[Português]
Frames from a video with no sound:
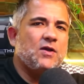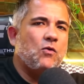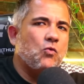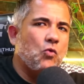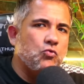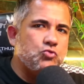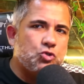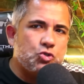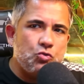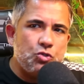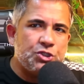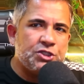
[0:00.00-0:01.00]
com
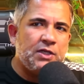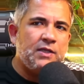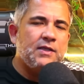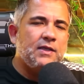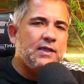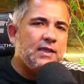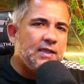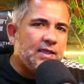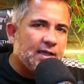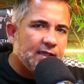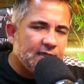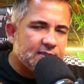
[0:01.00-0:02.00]
Xuxa e,
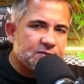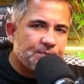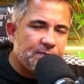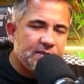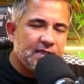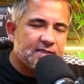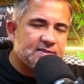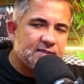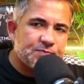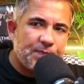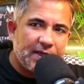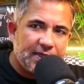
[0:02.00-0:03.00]
ex, e as
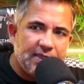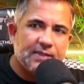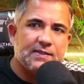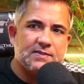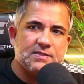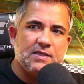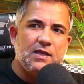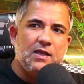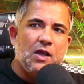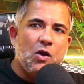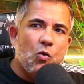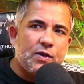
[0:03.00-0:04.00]
ex-paquitas.
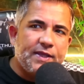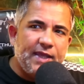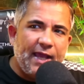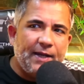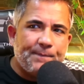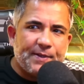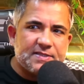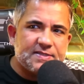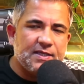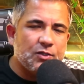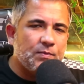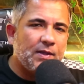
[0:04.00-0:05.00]
O que era para
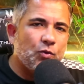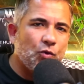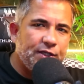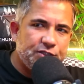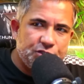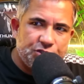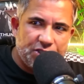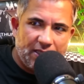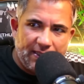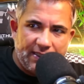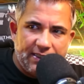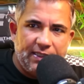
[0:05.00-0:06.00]
ser uma noite de
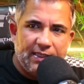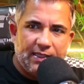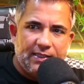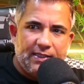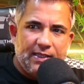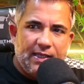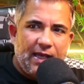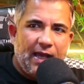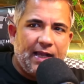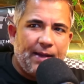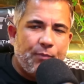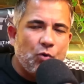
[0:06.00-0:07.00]
alegria
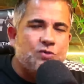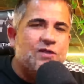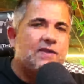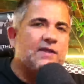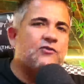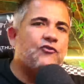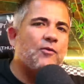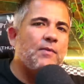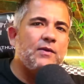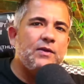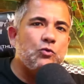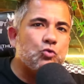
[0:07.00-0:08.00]
acabou se
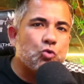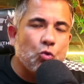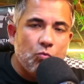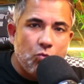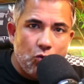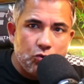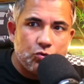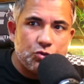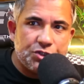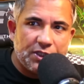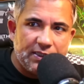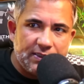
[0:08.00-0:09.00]
transformando em um tumulto
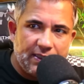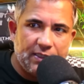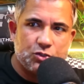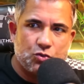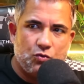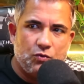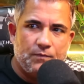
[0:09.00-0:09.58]
gigantesco.